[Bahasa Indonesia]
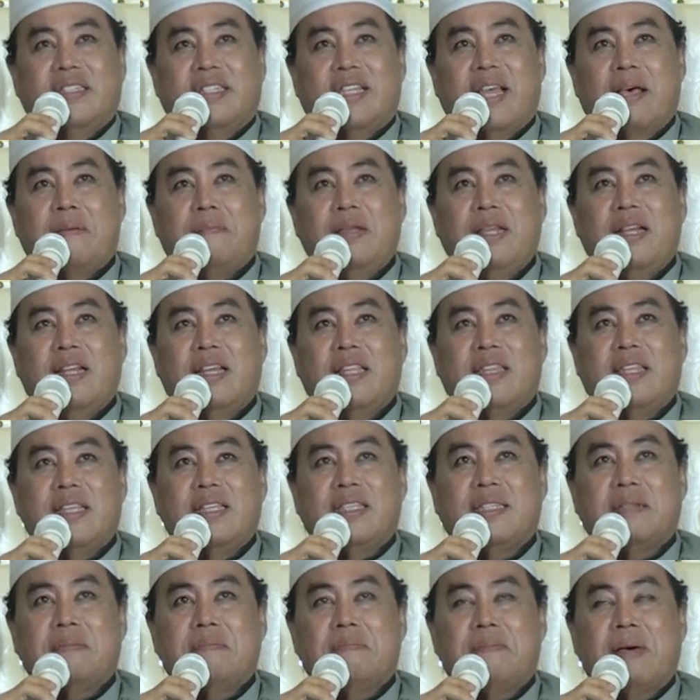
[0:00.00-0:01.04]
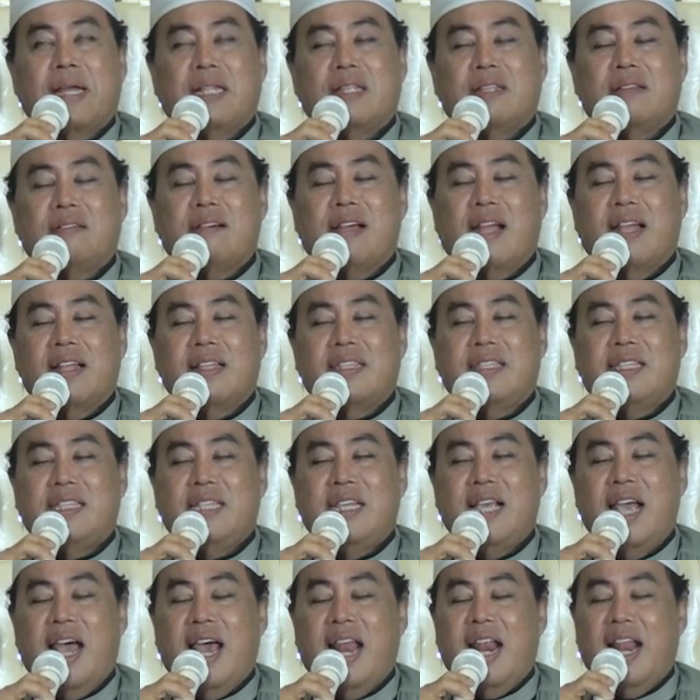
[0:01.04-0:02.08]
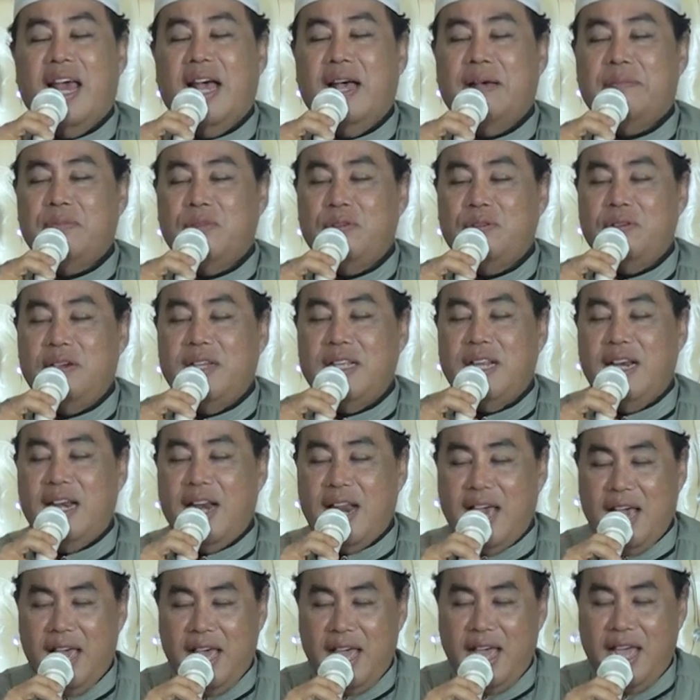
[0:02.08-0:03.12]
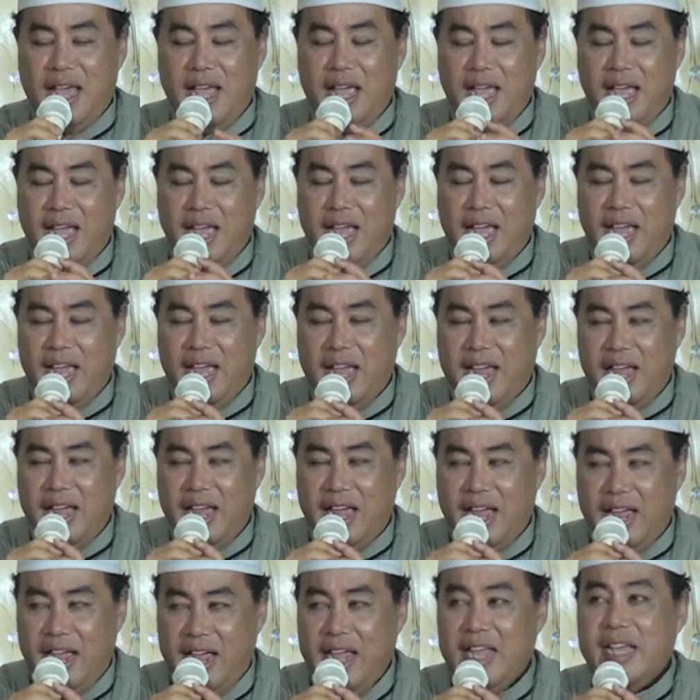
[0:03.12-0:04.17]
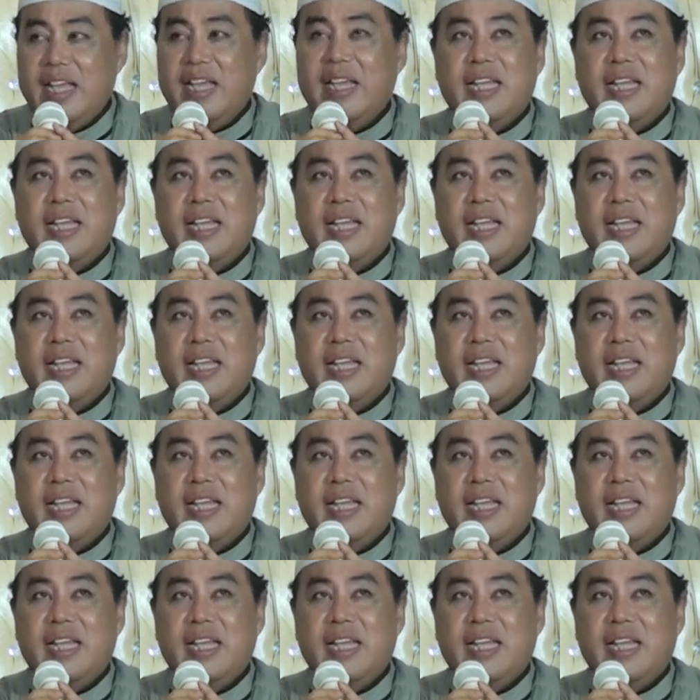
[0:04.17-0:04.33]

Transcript: Tapi nek disempatno ngaji alhamdulillah